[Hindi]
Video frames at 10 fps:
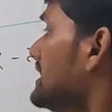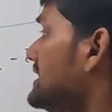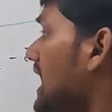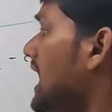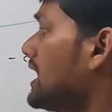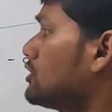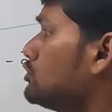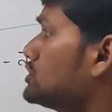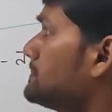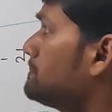यहाँ
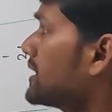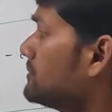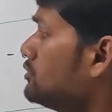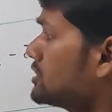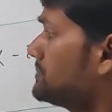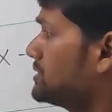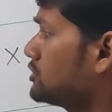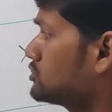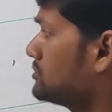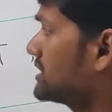कुछ प्रमुख
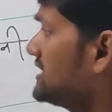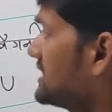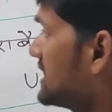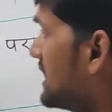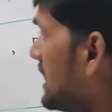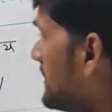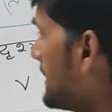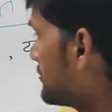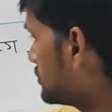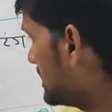विद्युत चुंबकीय तरंग हम
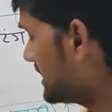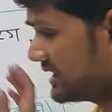आपको दे